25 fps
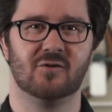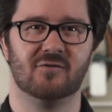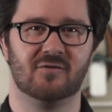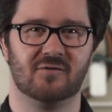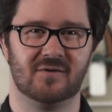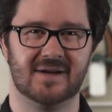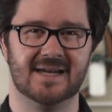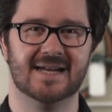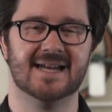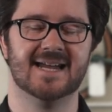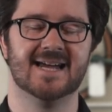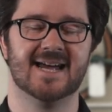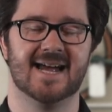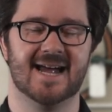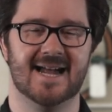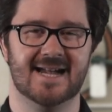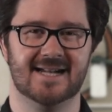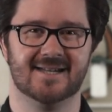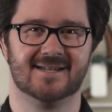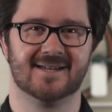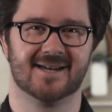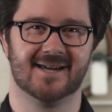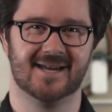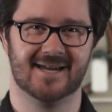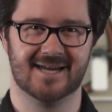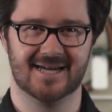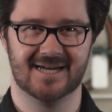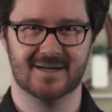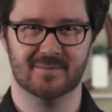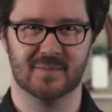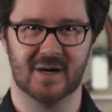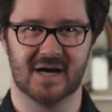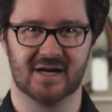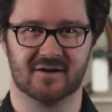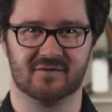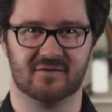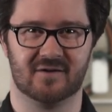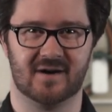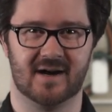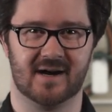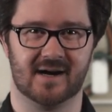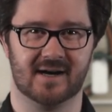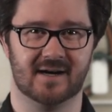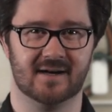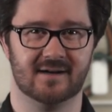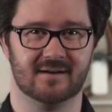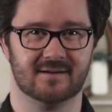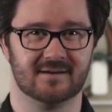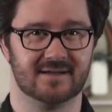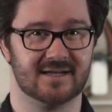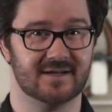viele ältere E-Bike-Fahrer,